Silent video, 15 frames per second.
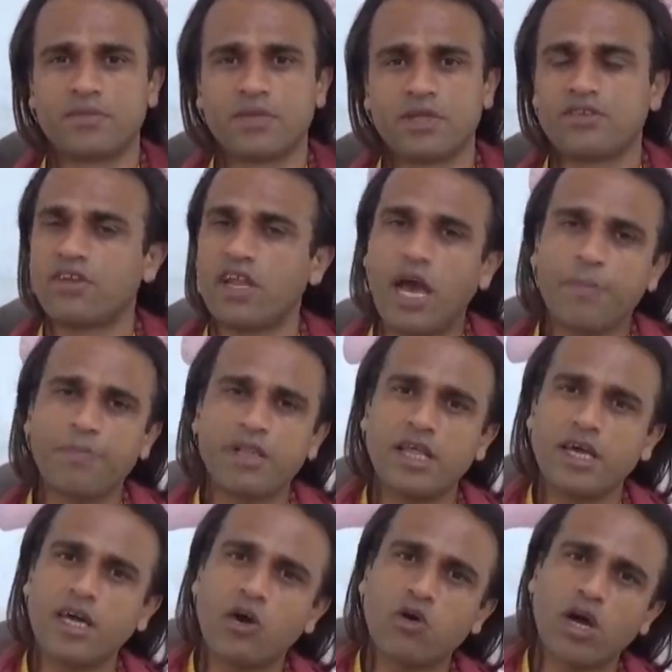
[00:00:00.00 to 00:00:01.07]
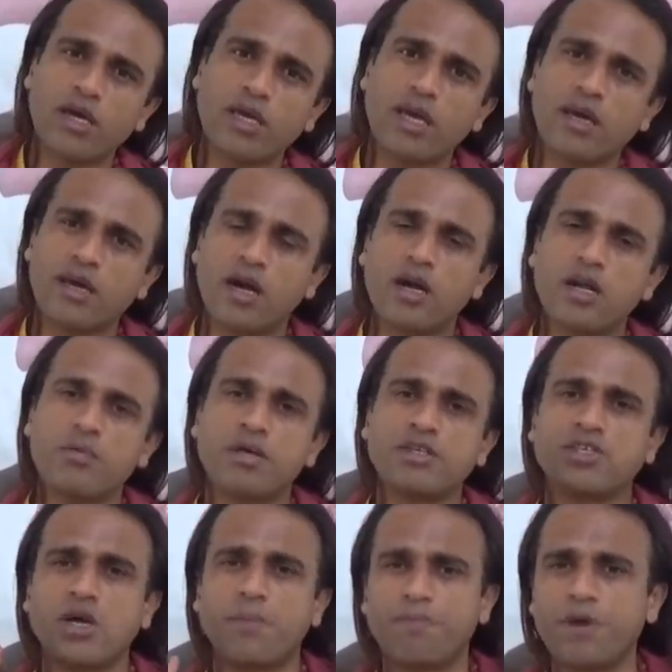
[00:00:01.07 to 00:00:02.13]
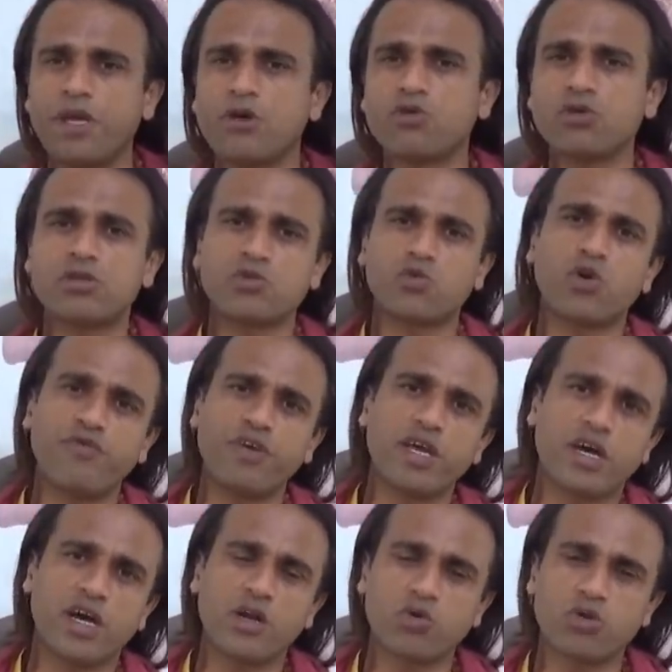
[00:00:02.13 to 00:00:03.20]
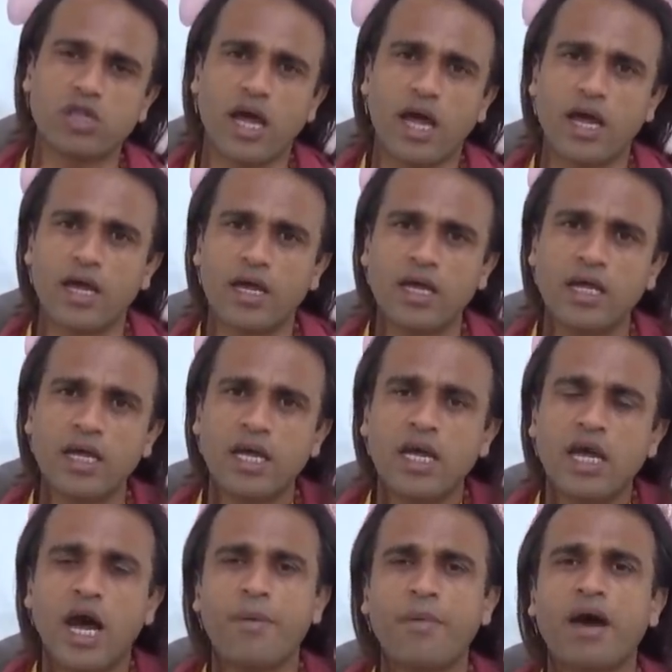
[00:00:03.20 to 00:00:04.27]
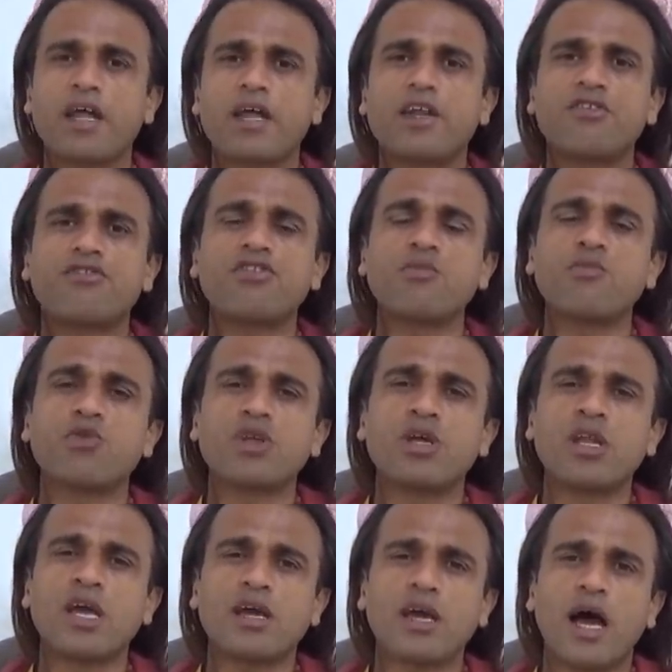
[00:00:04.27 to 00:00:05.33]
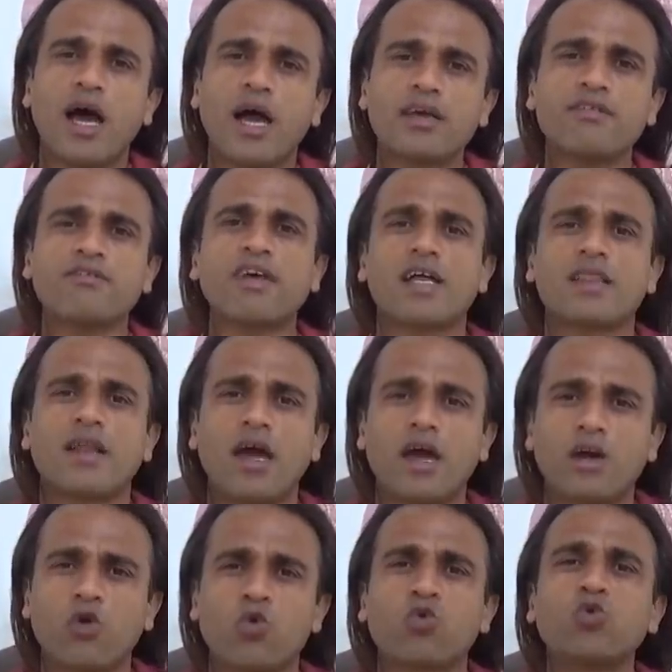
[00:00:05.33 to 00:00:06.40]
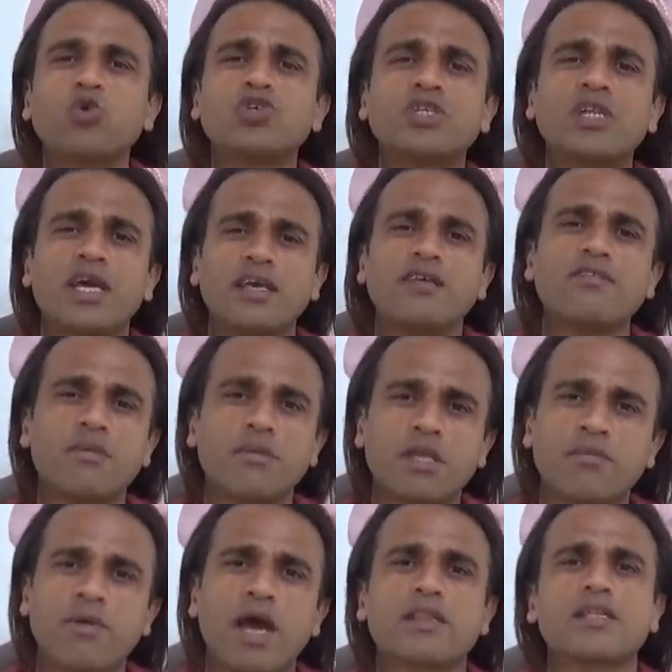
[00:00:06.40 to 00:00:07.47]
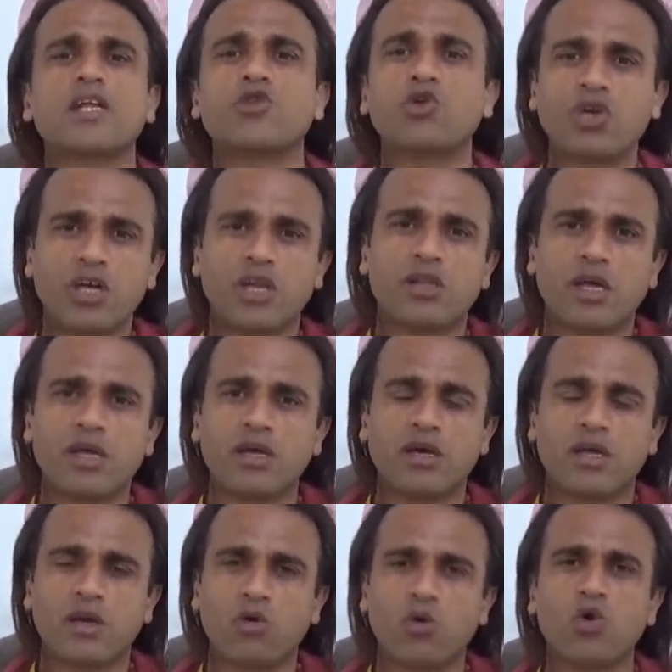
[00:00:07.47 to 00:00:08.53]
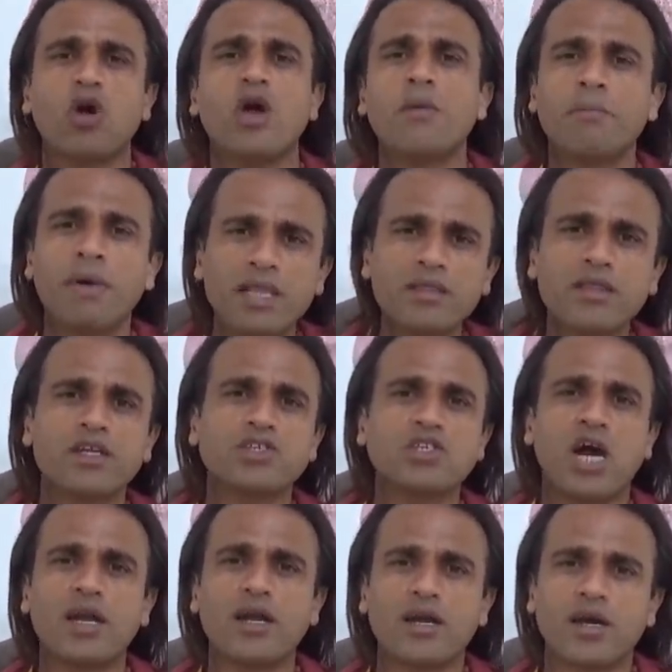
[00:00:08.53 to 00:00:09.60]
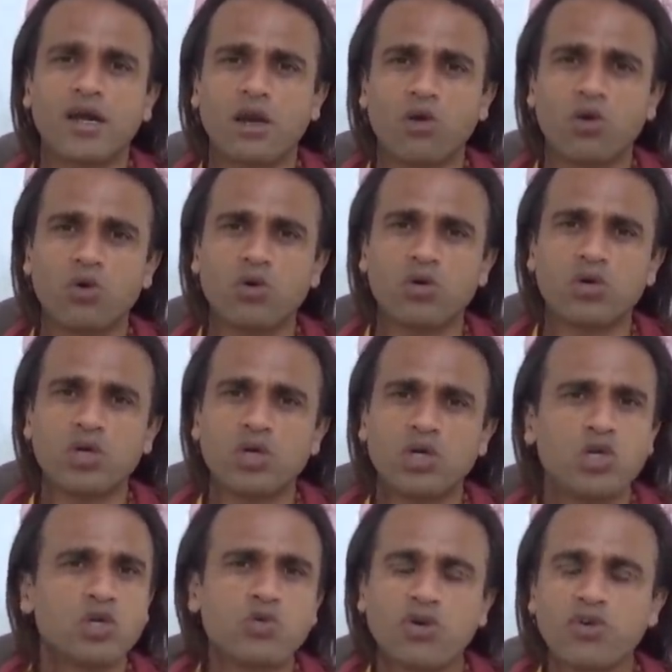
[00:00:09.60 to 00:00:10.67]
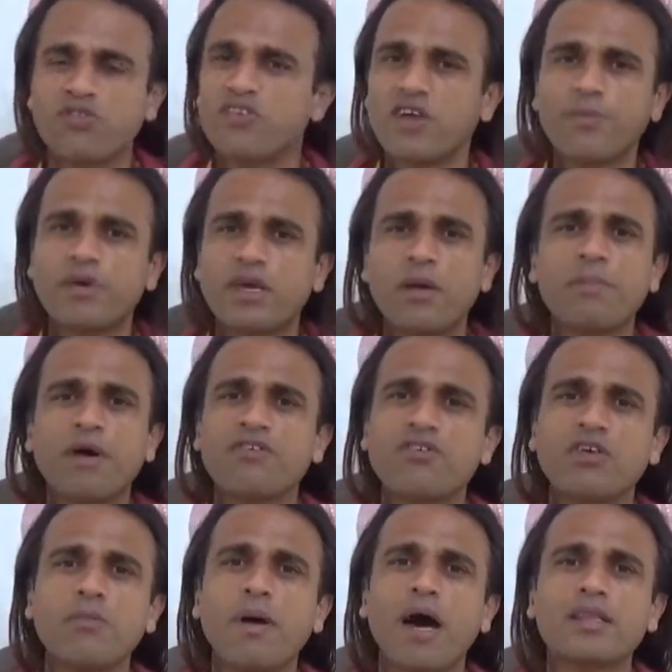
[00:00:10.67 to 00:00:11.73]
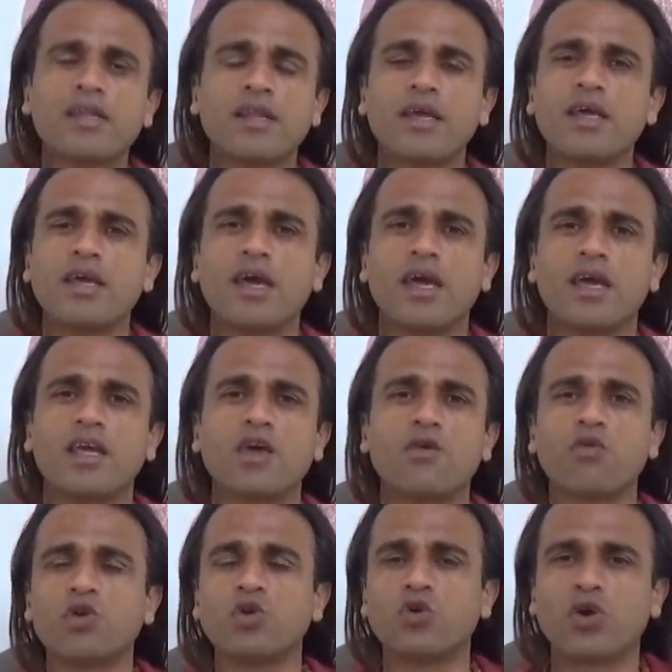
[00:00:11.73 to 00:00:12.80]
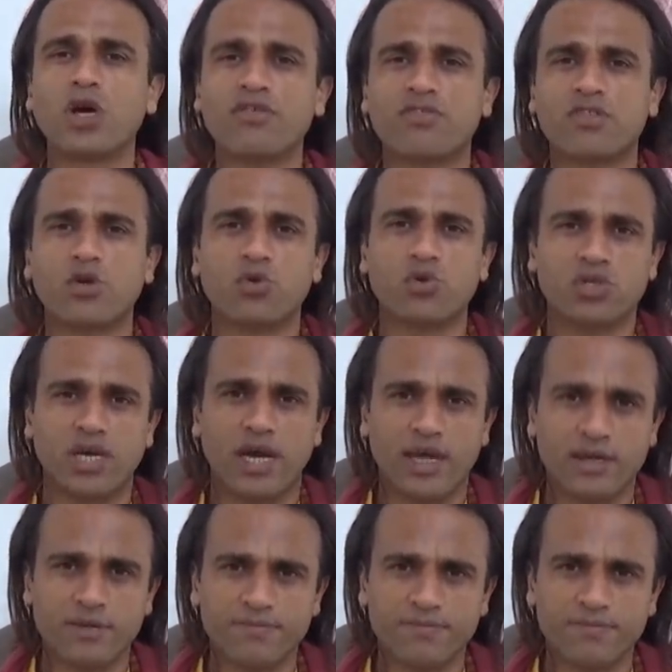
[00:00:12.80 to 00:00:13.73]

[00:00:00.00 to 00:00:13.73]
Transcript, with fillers: इसलिए आपने देखा होगा कि ग्रहण में जब भी को, कोई भी ग्रहण होता है हमारे ऋषि मुनि ने कहा कि साधना करो कुछ नहीं समझ में आता है तो कीर्तन कर लो मंत्र चांट कर लो क्योंकि सबके बस की बात नहीं है कि वो योगस्थ हो जाए